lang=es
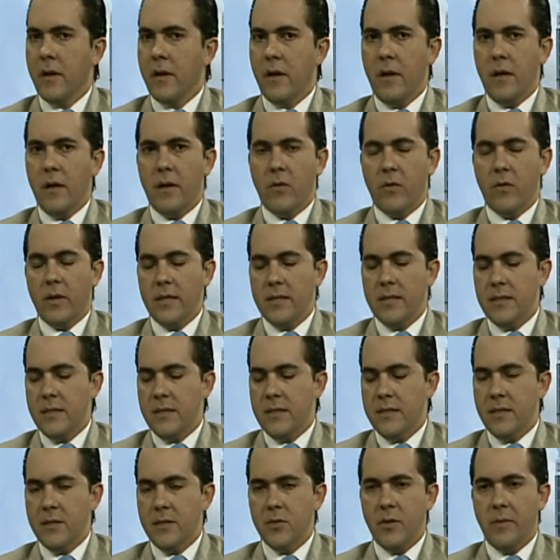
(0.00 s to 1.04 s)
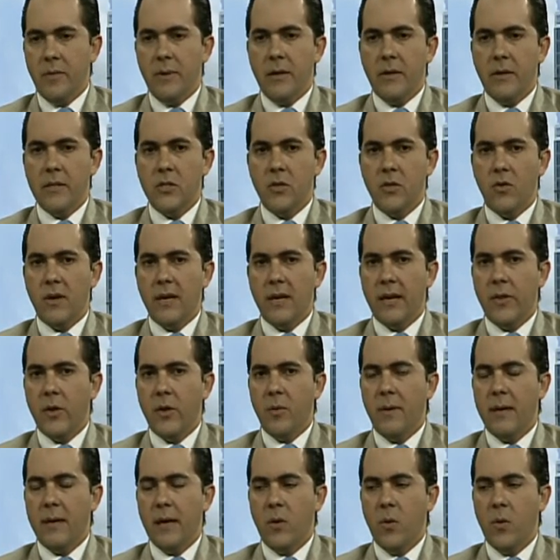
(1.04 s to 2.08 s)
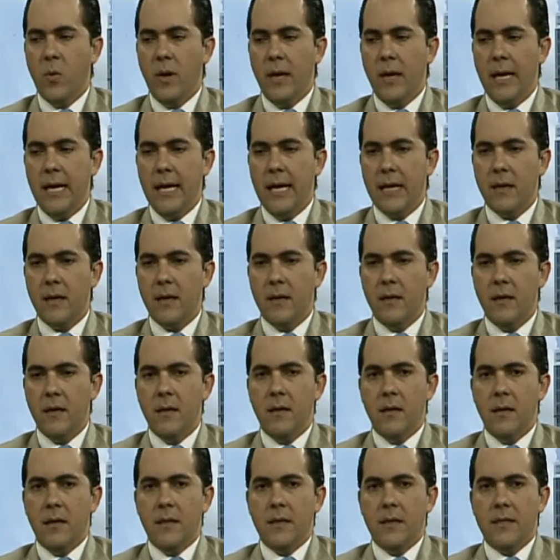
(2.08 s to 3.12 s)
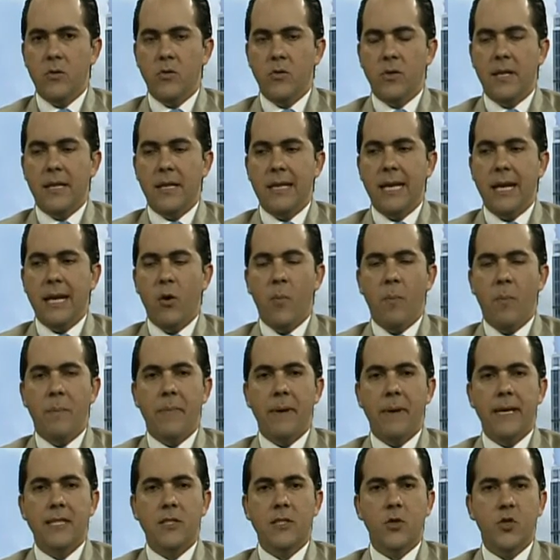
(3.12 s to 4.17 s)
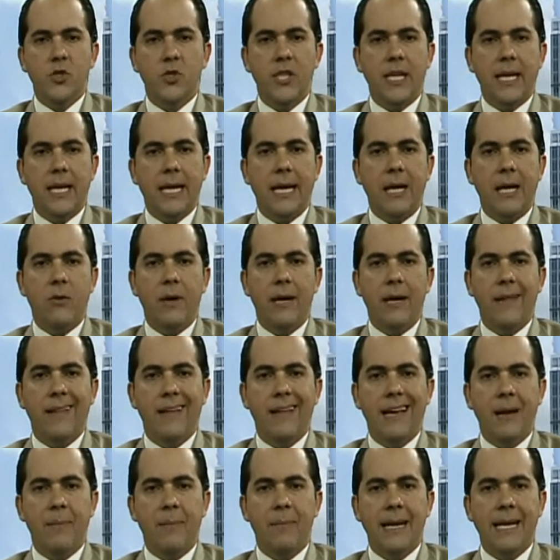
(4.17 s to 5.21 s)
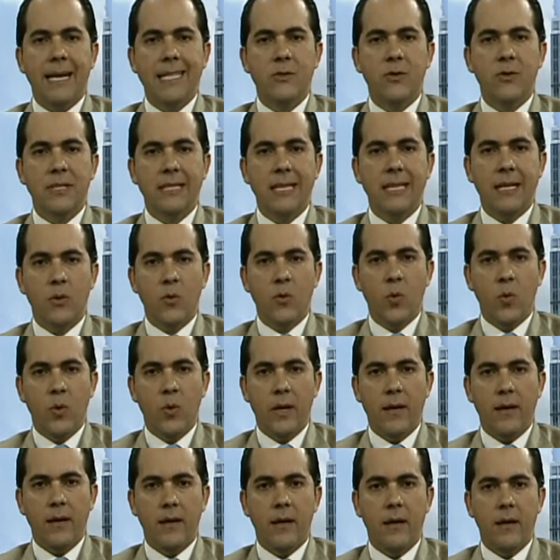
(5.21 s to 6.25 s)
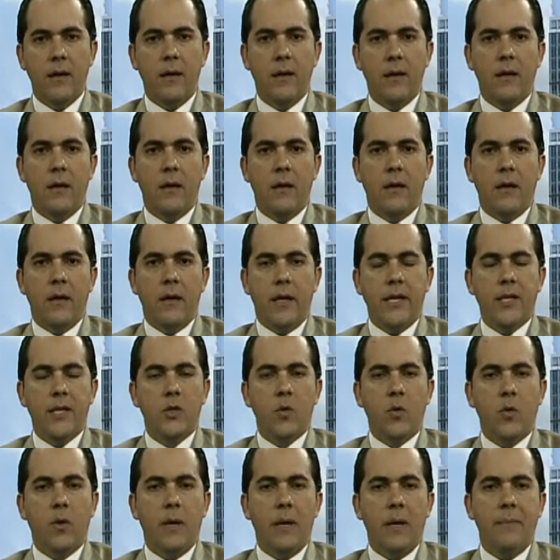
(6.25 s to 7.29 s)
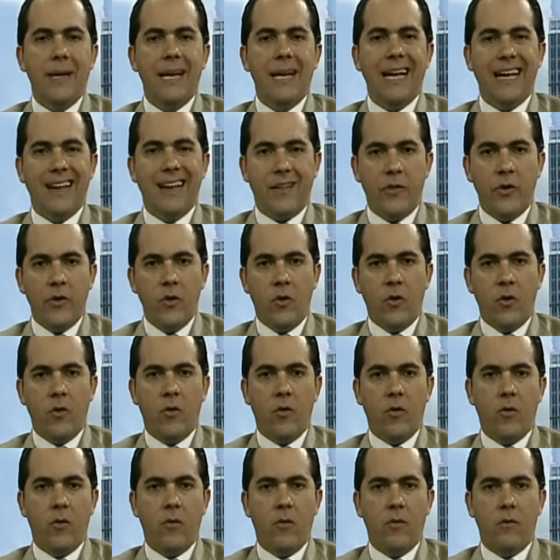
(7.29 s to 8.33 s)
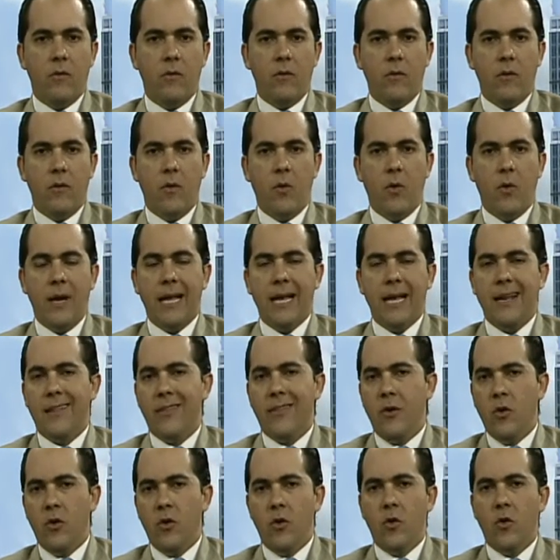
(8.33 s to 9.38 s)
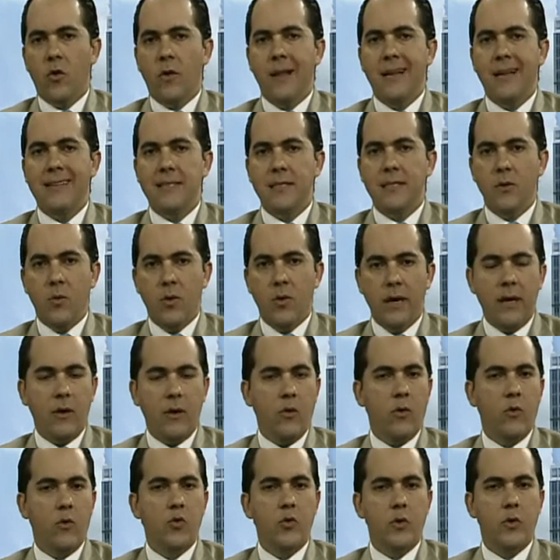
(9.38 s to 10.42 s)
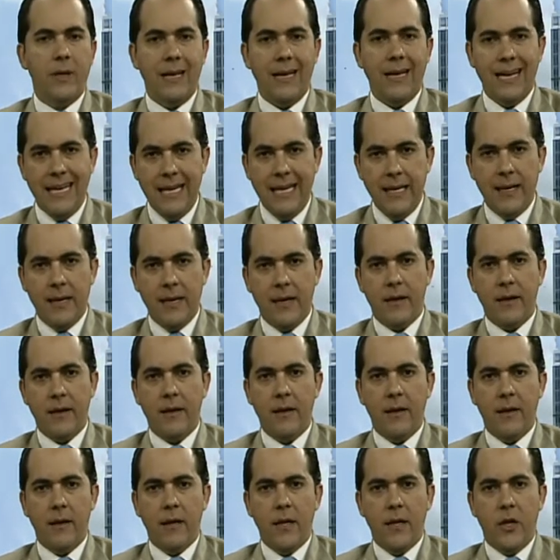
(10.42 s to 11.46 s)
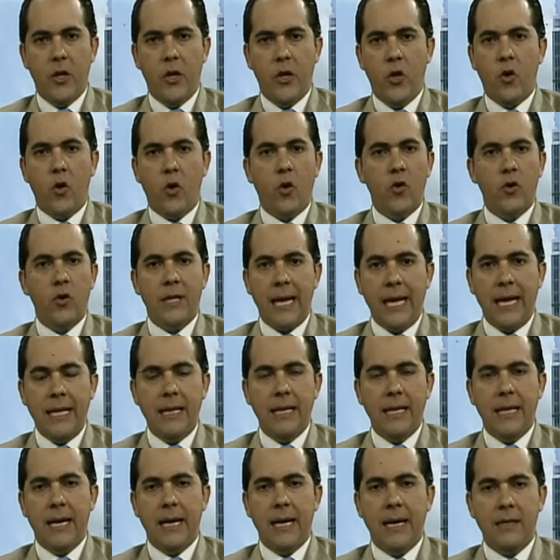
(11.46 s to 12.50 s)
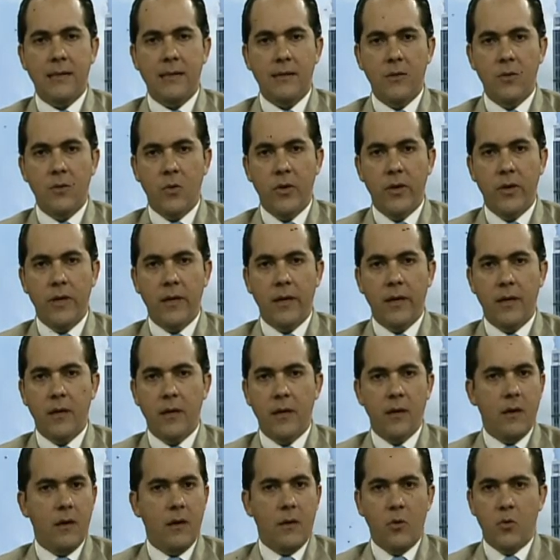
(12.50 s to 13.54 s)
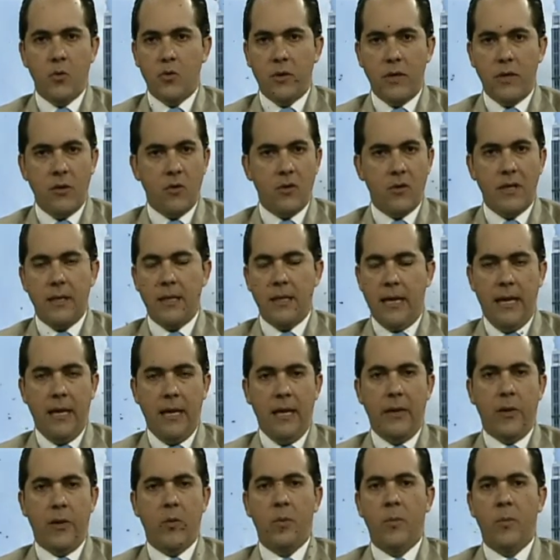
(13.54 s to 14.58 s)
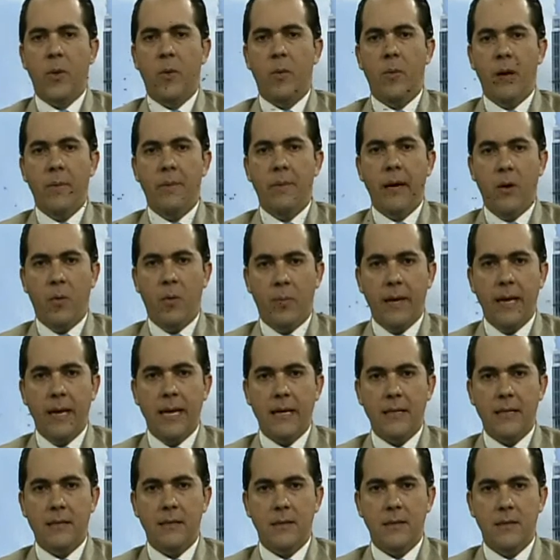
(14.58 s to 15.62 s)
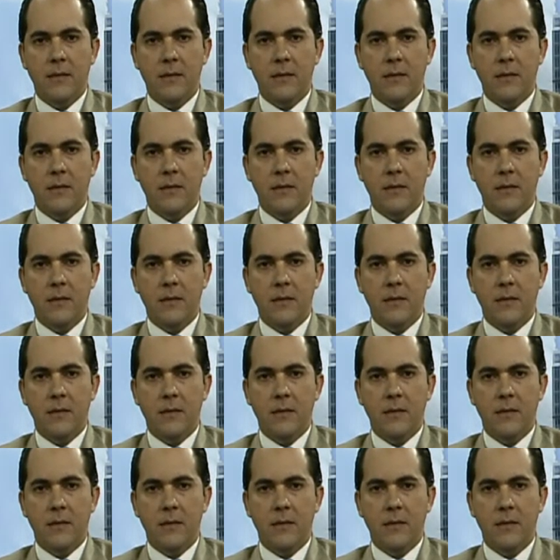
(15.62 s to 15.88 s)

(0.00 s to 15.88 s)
Claro que sí, si su evaluación cardiovascular, si usted tiene un peso cercano al ideal para su estatura y, su, y mi cardiólogo o el cardiólogo del cirujano que usted elija no contraindica la cirugía, usted no tendría ningún problema en operarse,